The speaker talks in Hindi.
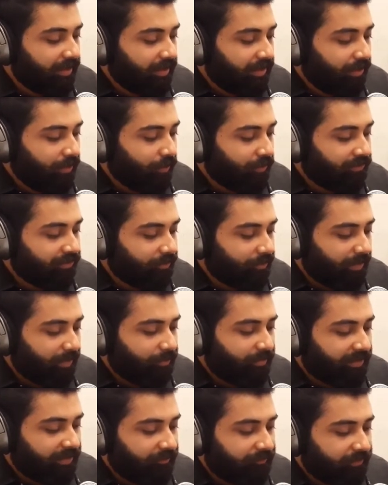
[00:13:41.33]
और जब
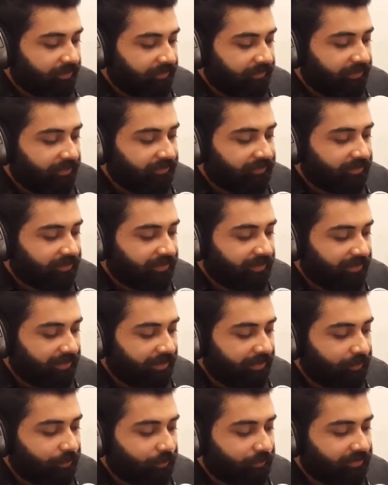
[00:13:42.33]
आपका इंफ्रास्ट्रक्चर
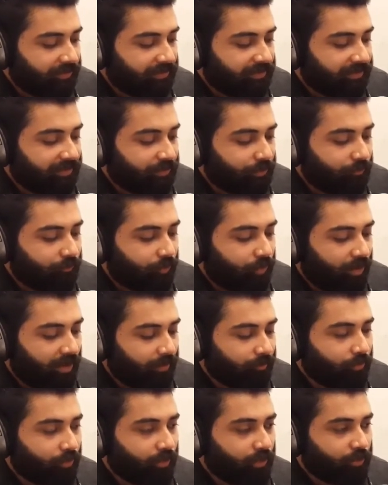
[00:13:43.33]
क्रिएट हो जाता है तो वो
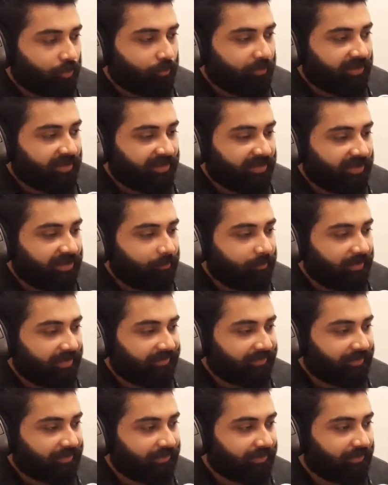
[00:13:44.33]
आपको ऑटोमेटिकली
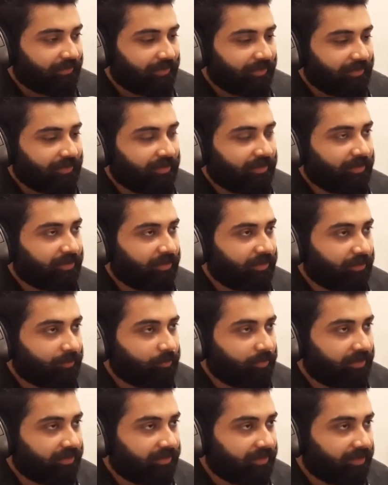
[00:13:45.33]
पैसे जनरेट करने लग
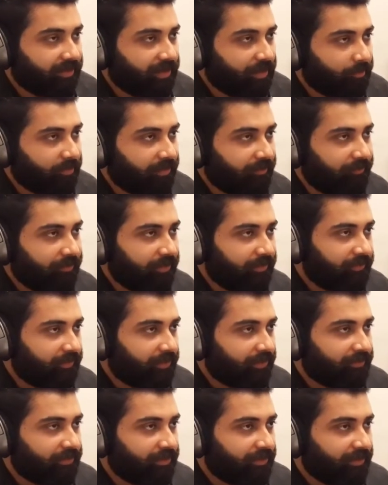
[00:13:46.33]
पड़ता है अब
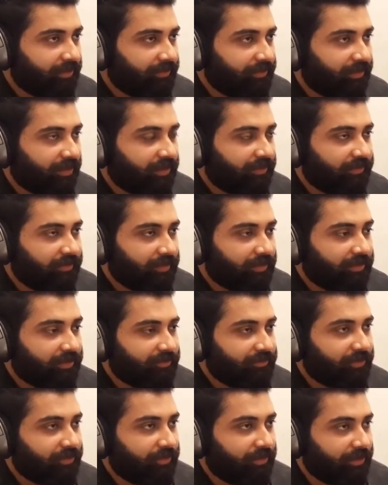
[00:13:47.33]
इंफ्रास्ट्रक्चर किस तरह से
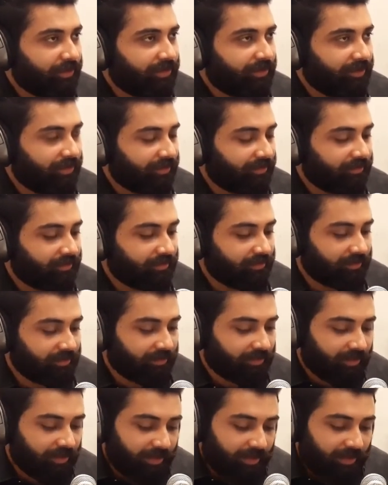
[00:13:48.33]
जनरेट किया जाता
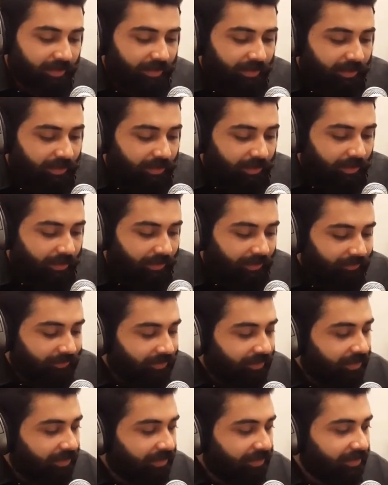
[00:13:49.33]
है जी
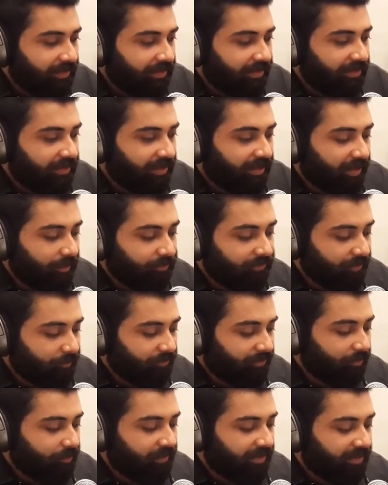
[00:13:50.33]
इसके लिए आप
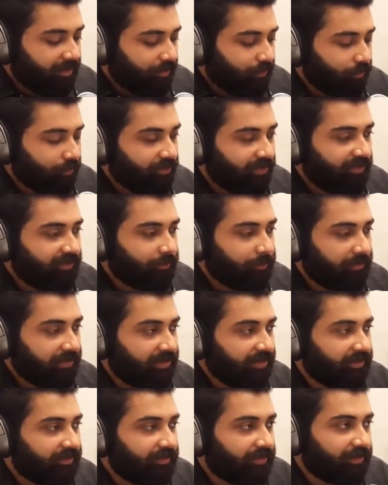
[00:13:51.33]
सबसे पहले ख़ुद
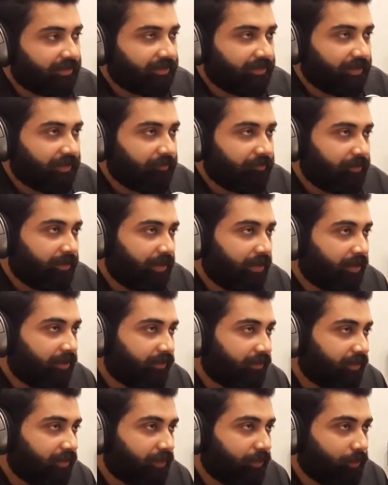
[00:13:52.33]
एक्सपीरियंस करते हैं
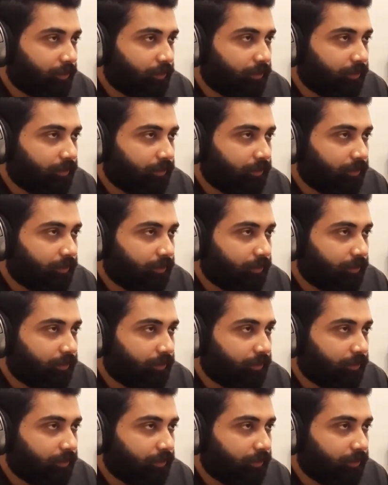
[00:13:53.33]
फ्री को